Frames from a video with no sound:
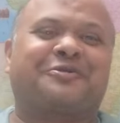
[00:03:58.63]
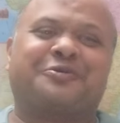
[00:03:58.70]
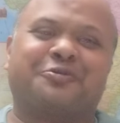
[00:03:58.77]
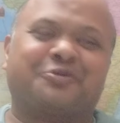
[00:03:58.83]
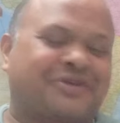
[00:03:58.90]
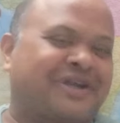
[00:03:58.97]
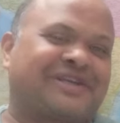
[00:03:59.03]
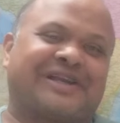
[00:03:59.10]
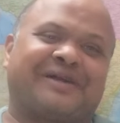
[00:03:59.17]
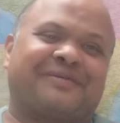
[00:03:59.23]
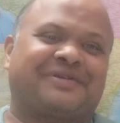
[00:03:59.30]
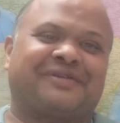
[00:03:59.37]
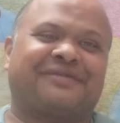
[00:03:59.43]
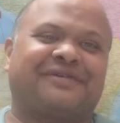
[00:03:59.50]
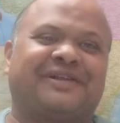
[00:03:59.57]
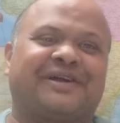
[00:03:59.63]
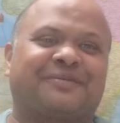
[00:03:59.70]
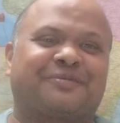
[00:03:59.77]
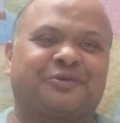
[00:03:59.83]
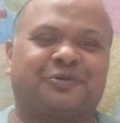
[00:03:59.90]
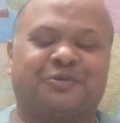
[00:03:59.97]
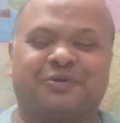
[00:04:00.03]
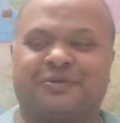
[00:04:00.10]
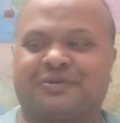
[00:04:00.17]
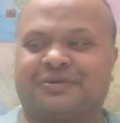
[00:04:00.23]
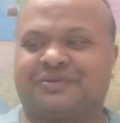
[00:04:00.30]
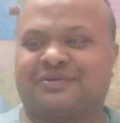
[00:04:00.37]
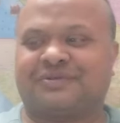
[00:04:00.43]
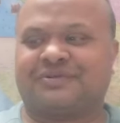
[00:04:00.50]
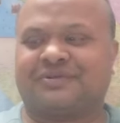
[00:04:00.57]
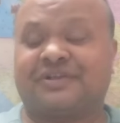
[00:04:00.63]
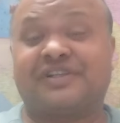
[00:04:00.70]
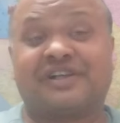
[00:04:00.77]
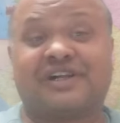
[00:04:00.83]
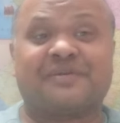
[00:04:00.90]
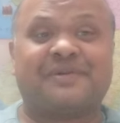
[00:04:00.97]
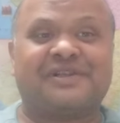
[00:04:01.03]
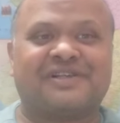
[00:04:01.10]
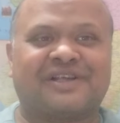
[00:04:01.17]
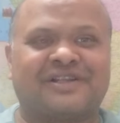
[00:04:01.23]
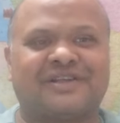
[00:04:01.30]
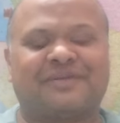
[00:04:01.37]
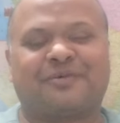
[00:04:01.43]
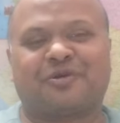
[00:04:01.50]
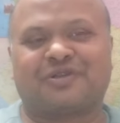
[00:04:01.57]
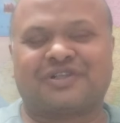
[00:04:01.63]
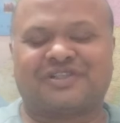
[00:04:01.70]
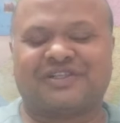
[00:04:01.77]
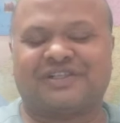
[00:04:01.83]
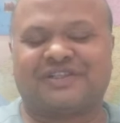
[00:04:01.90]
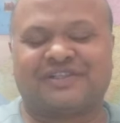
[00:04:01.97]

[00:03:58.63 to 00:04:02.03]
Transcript: तो उसके हिसाब से फिर आपको रिजल्ट मिल जाते हैं बहुत अच्छे